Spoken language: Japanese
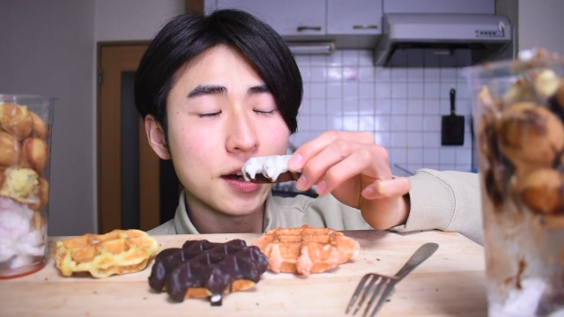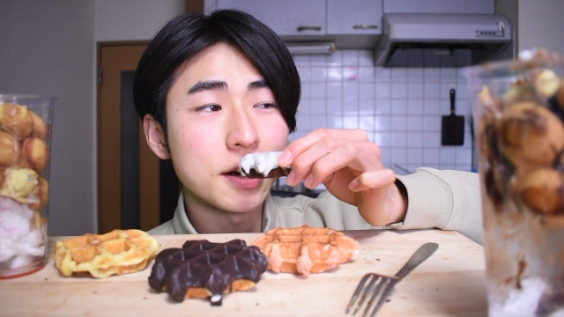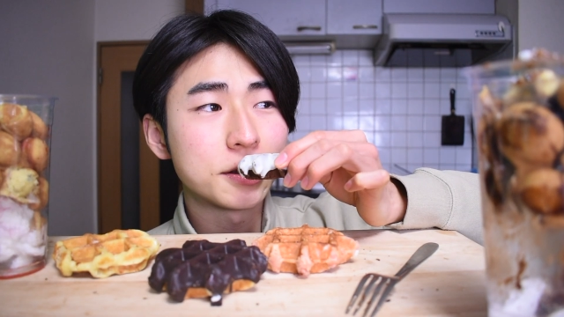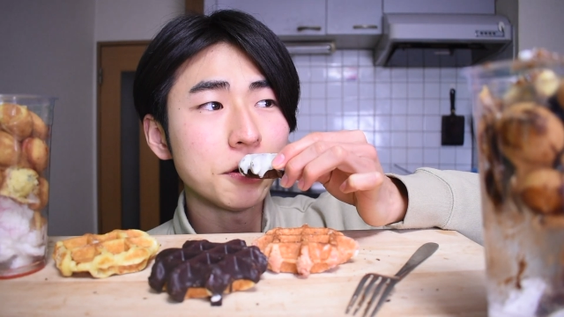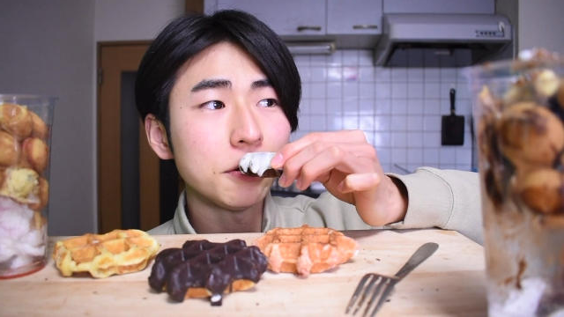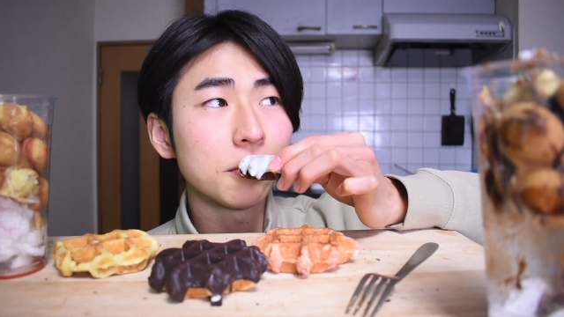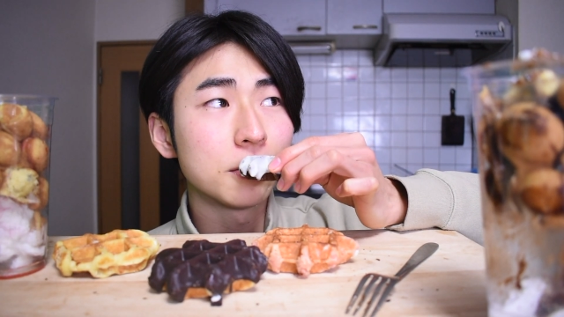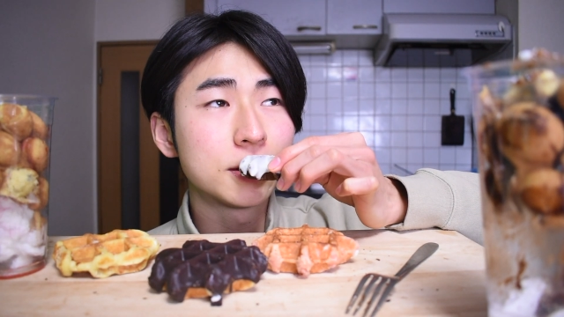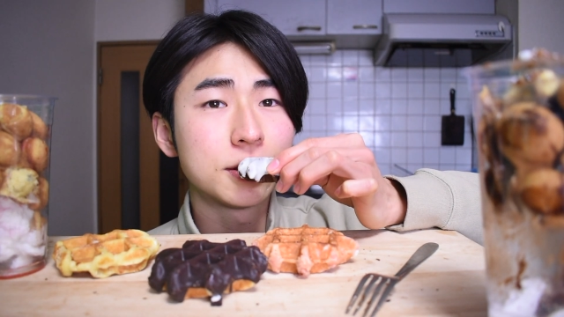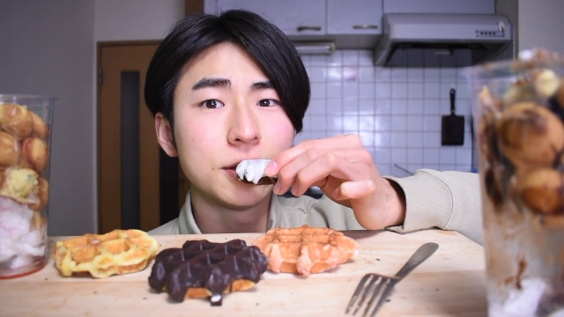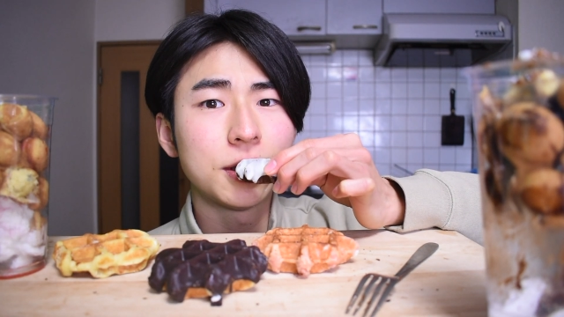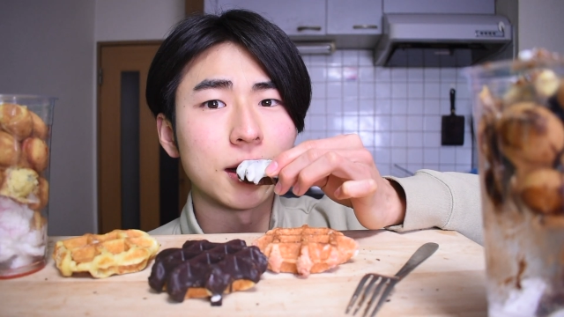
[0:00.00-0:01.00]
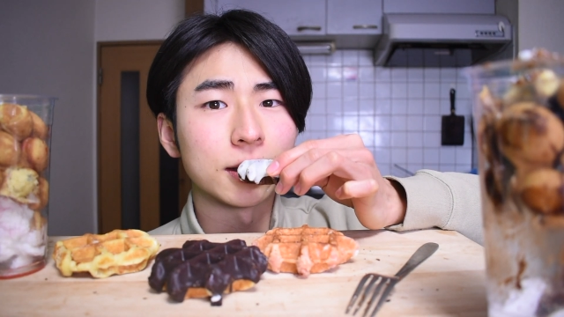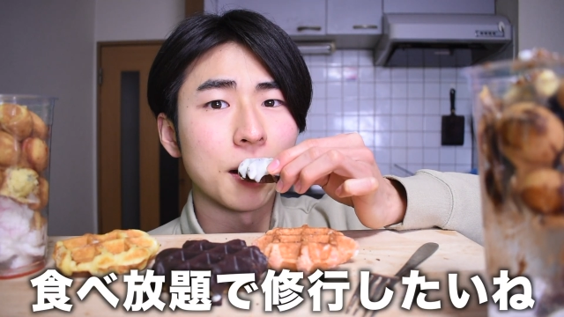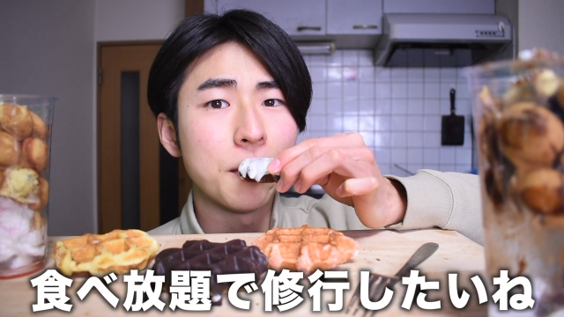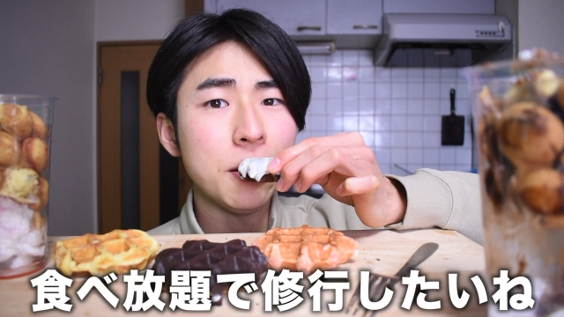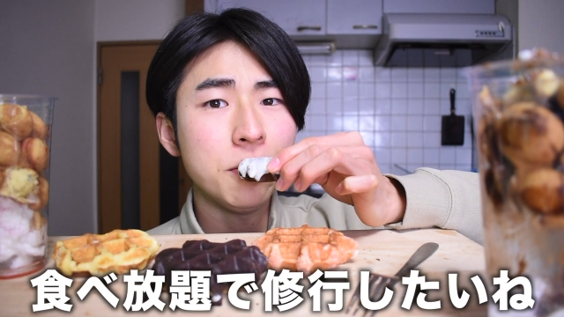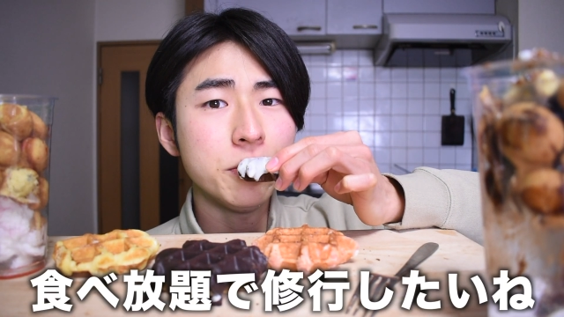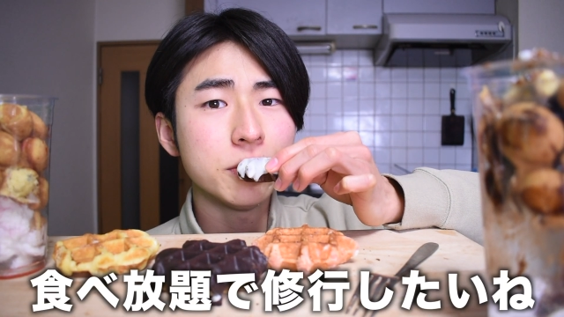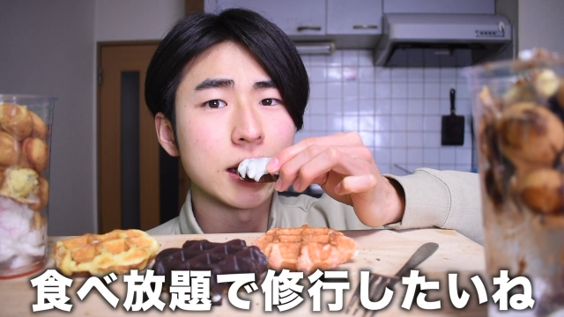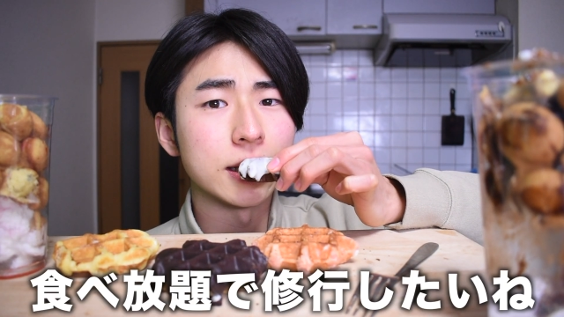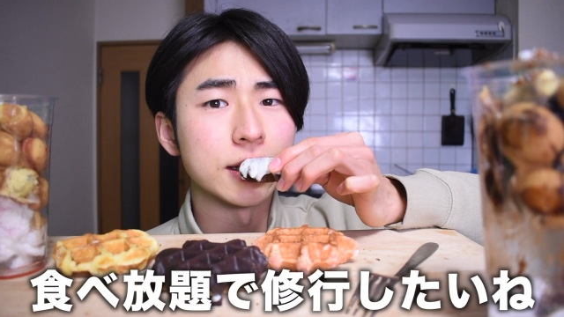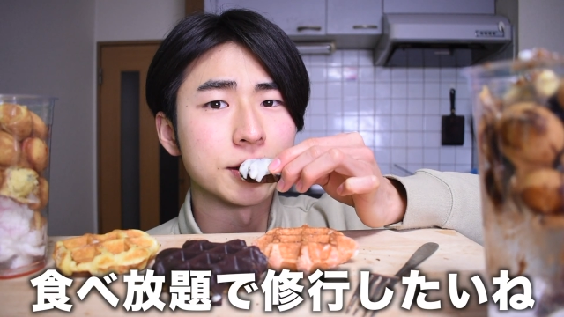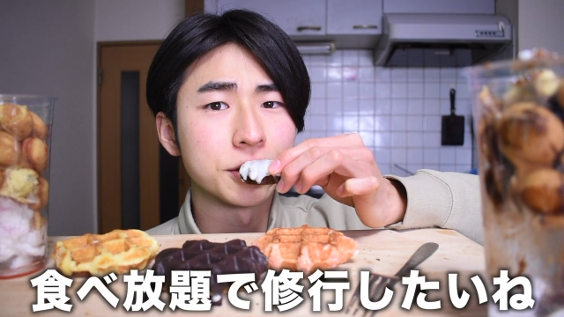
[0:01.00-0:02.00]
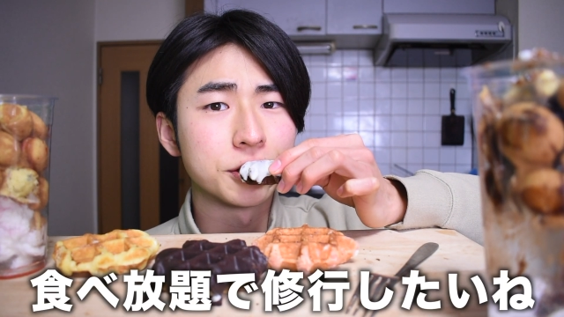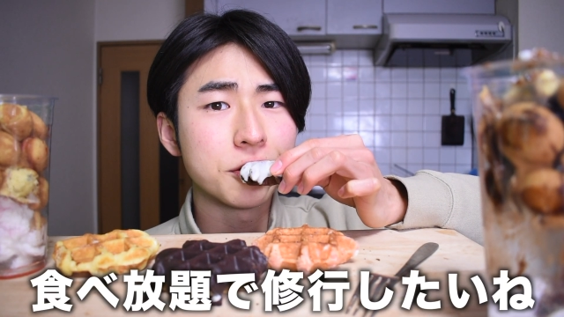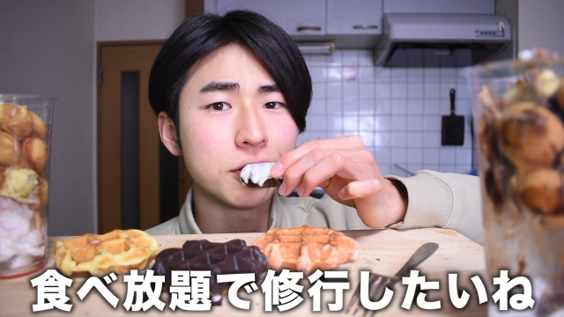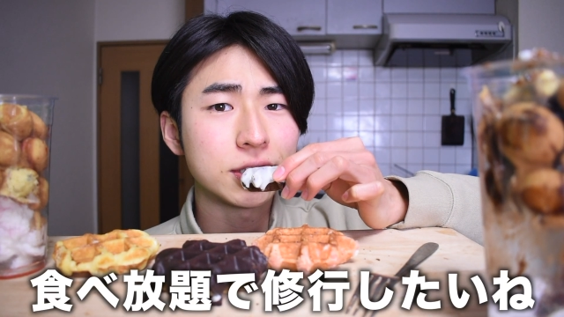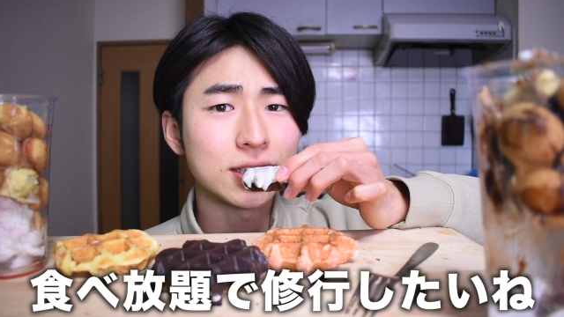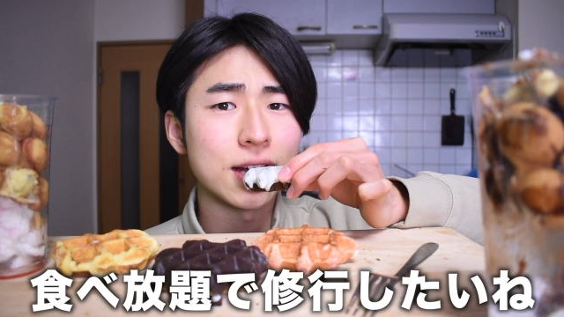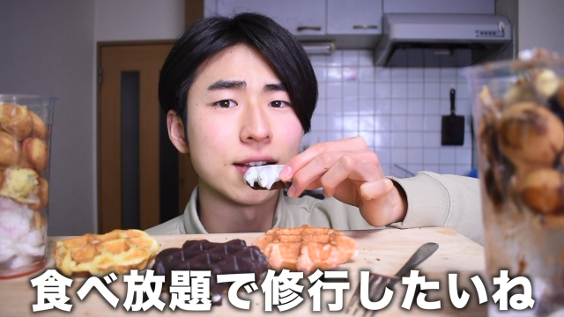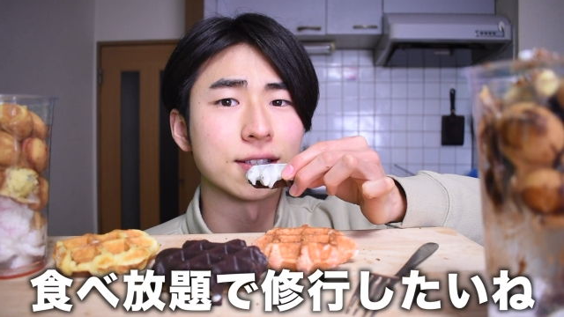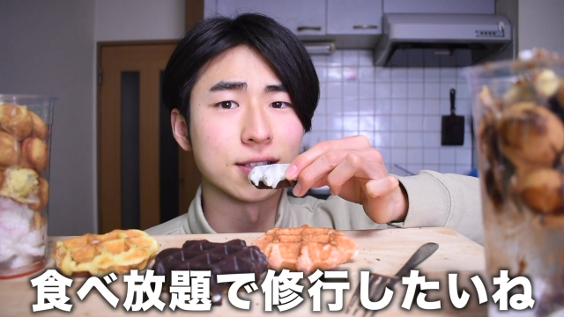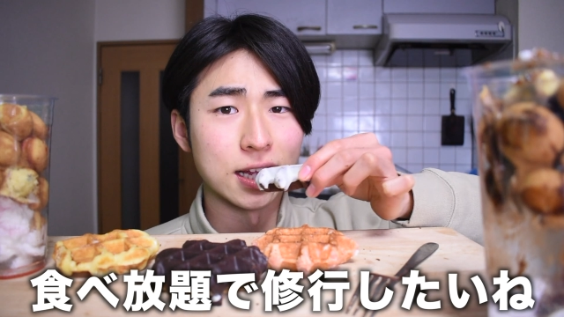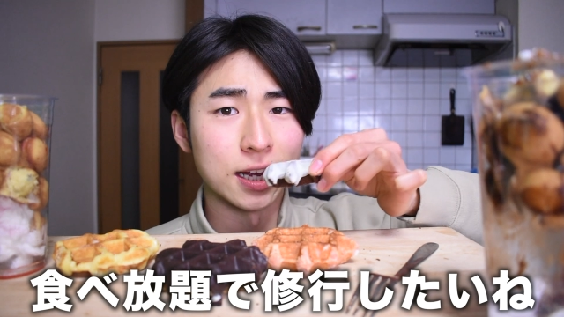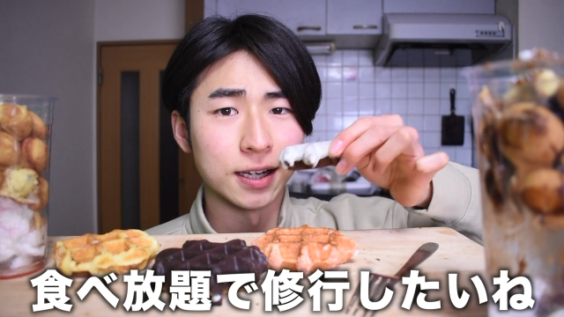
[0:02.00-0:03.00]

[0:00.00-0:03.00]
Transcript: からちょっと落ち着いたら食べ放題で修行したいですね。